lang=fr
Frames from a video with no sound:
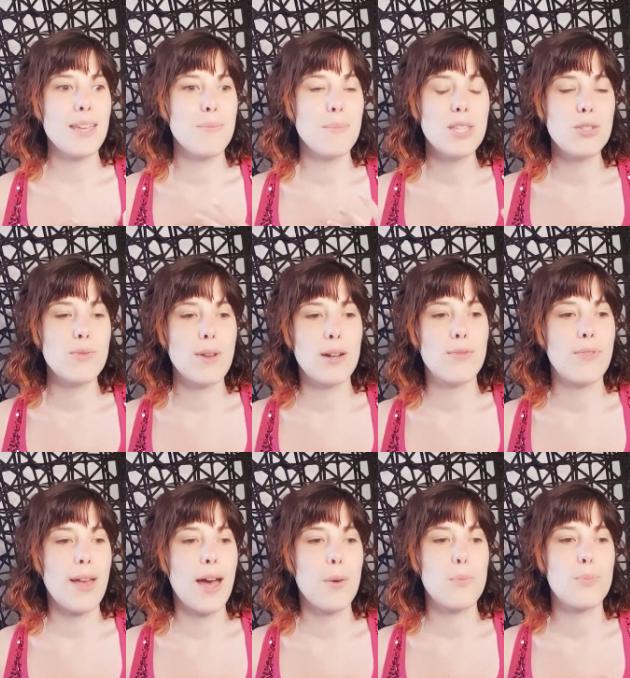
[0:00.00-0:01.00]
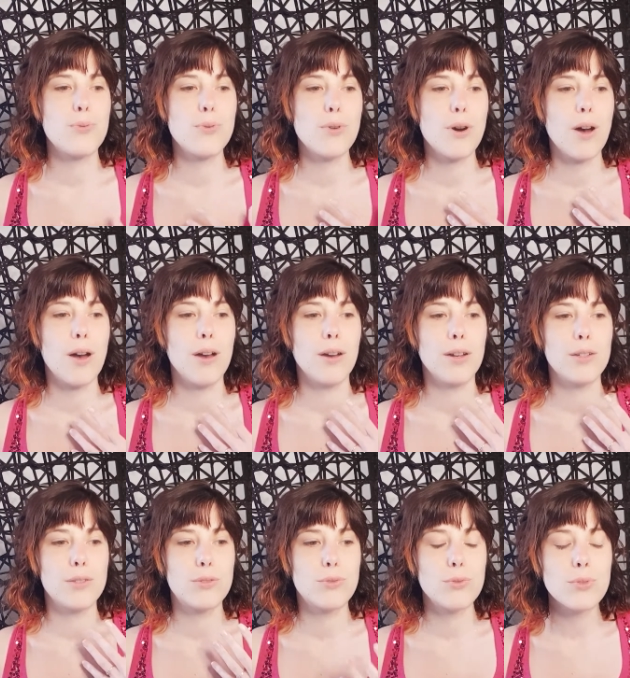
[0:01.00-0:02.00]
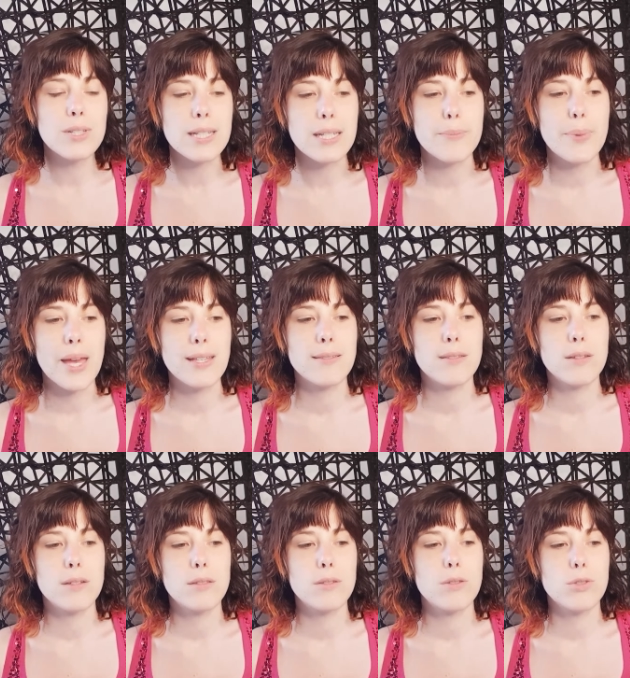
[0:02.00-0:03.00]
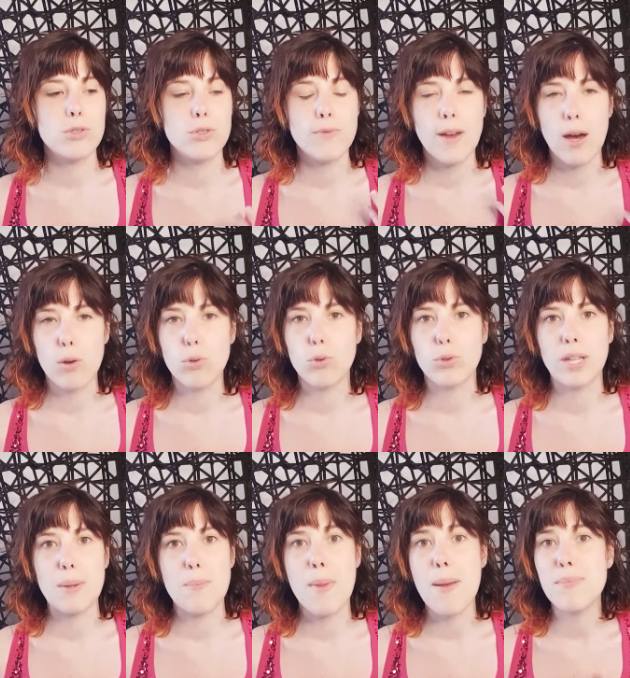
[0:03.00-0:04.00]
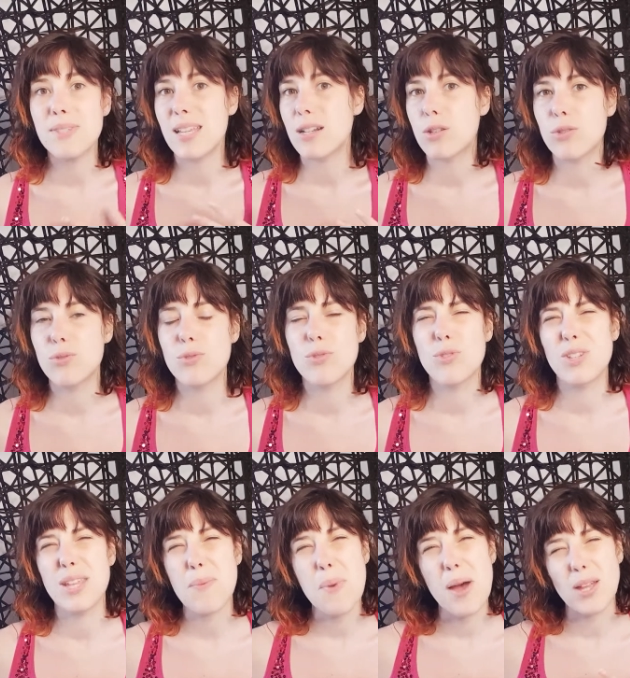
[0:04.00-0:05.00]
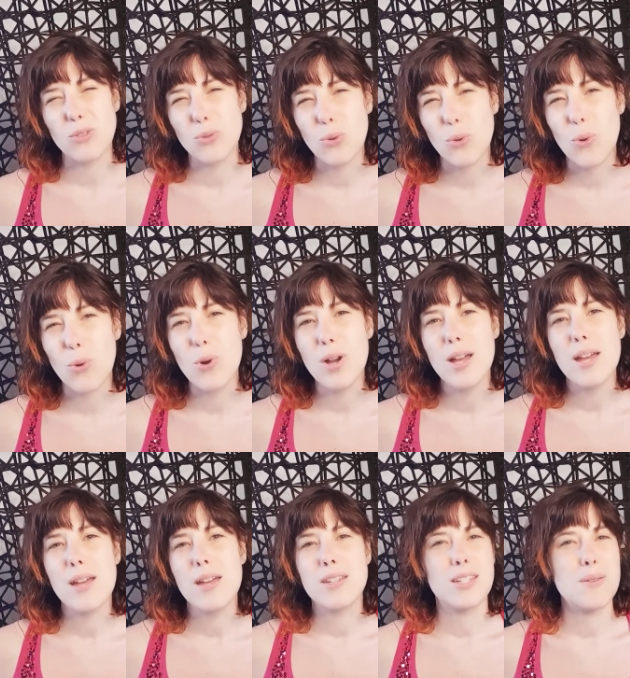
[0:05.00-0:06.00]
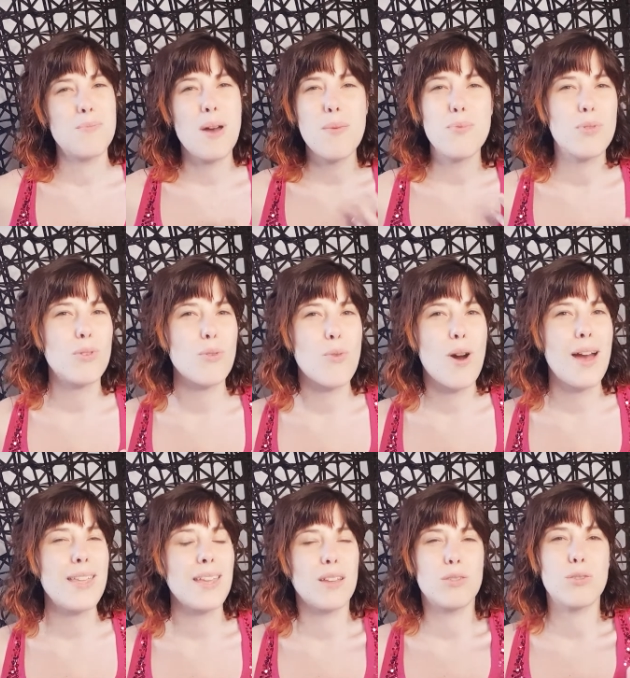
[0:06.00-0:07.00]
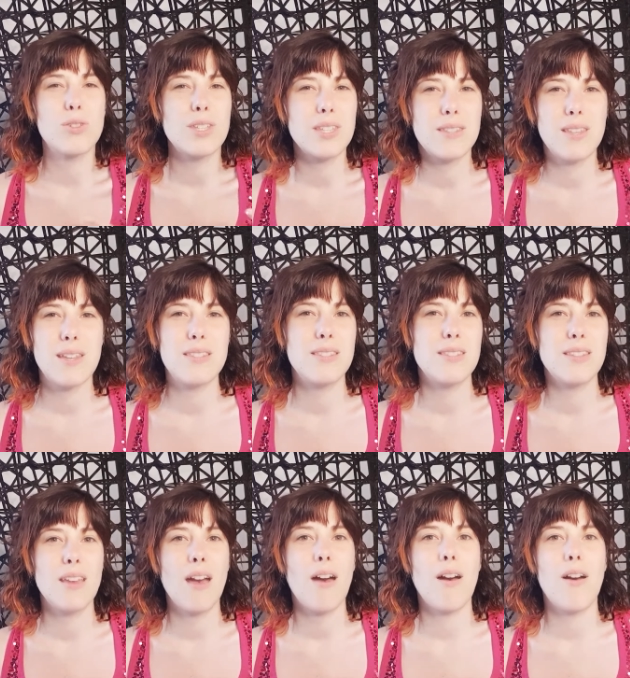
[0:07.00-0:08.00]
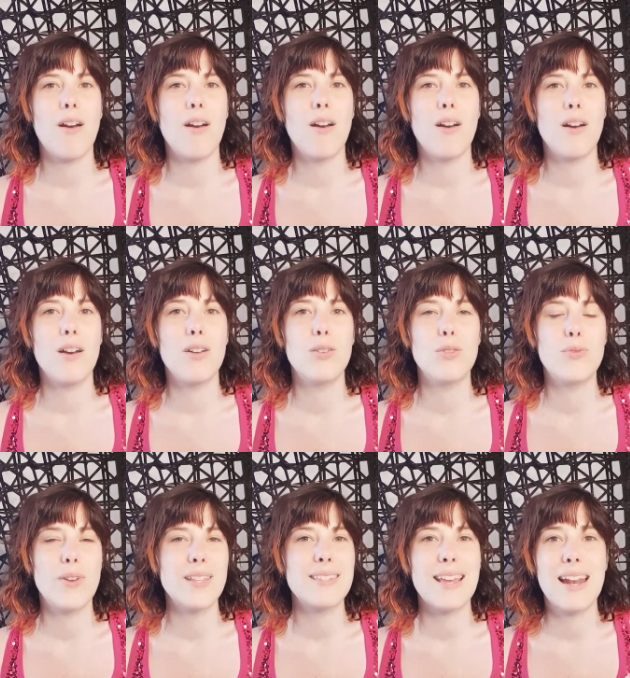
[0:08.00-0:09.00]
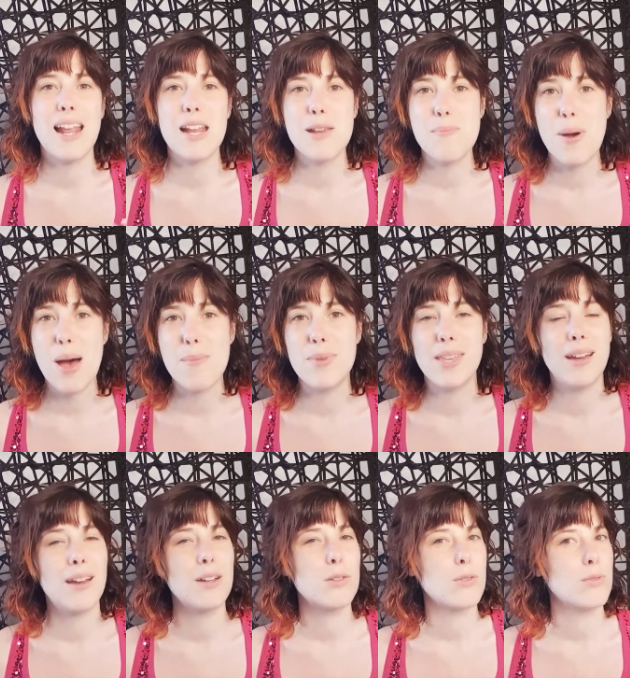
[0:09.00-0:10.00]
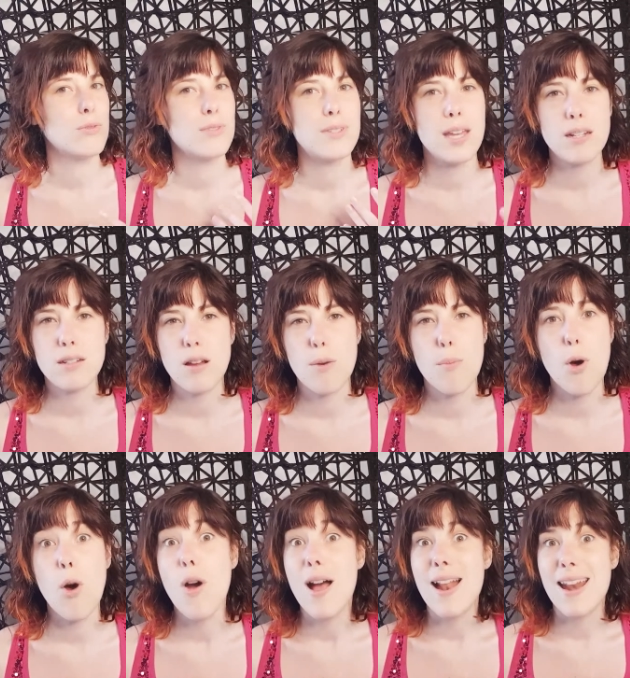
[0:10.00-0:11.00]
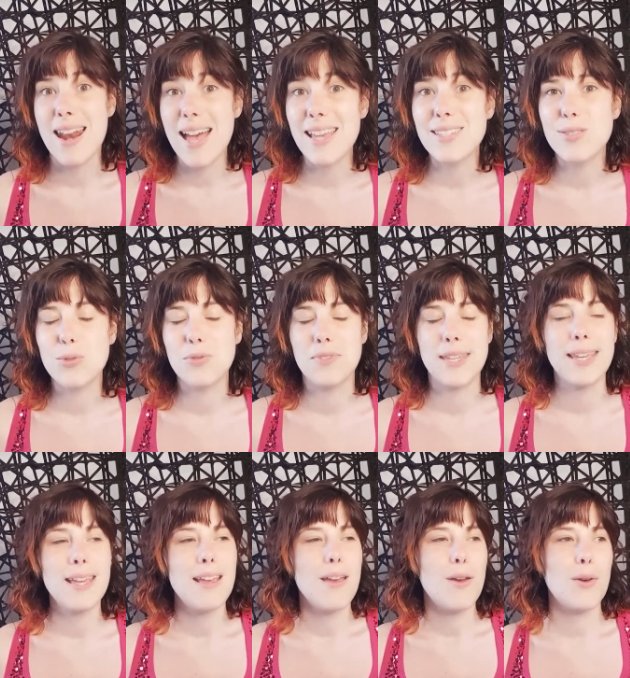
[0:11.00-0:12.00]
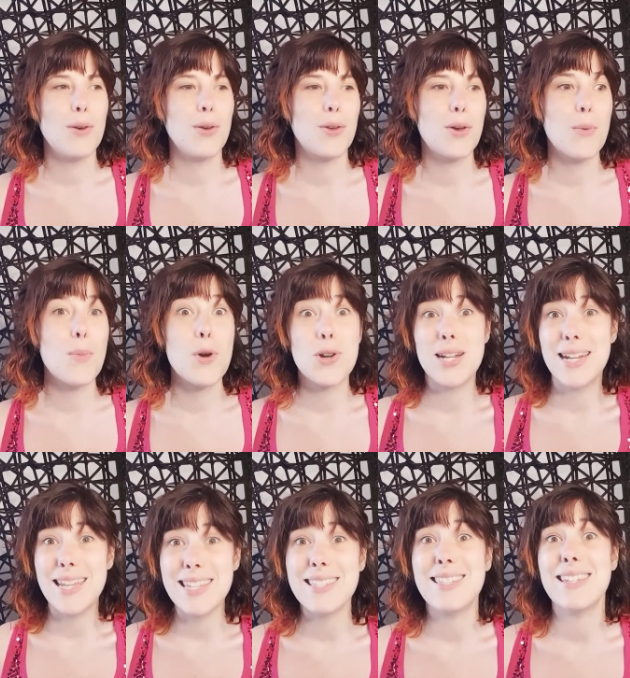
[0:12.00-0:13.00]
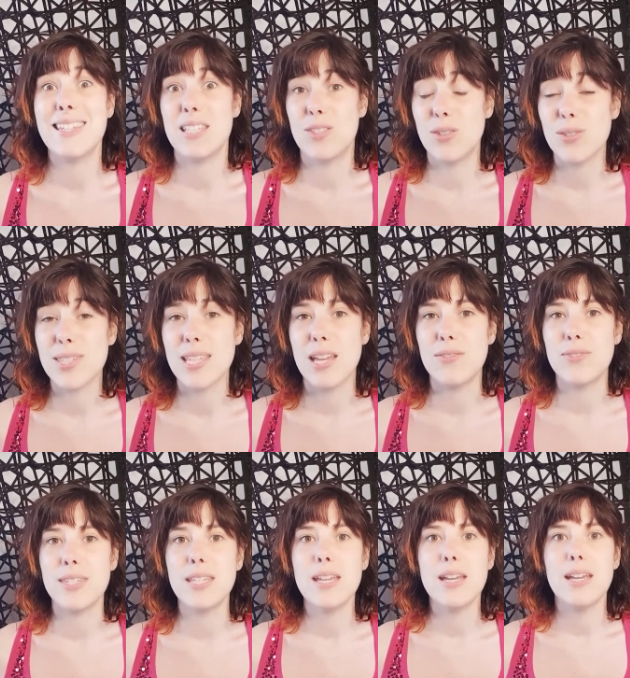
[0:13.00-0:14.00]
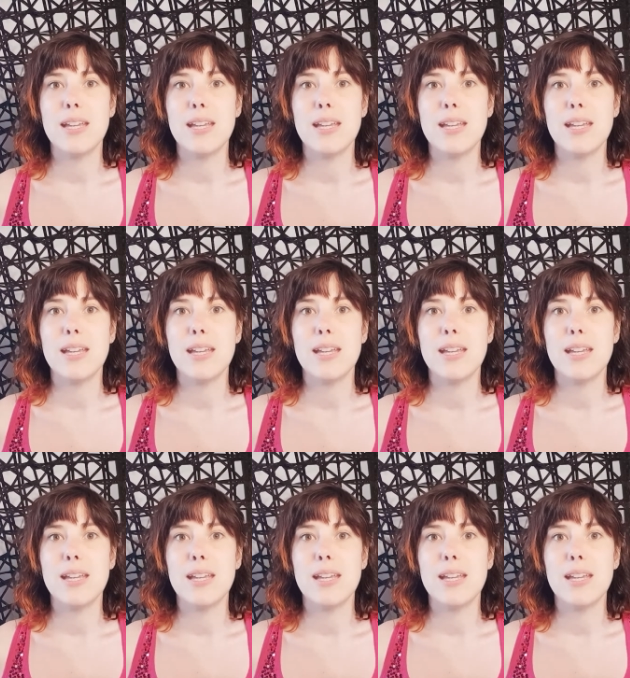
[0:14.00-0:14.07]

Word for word: mais tu vas le faire pour euh, toutes les personnes que tu vas rencontrer, même celles que tu connais pas trop. Je sais pas pourquoi, il y a un truc qui t'attire, euh, le fait qu'elle aille pas bien, que tu saches comment la sauver, euh, comment l'aider dans sa vie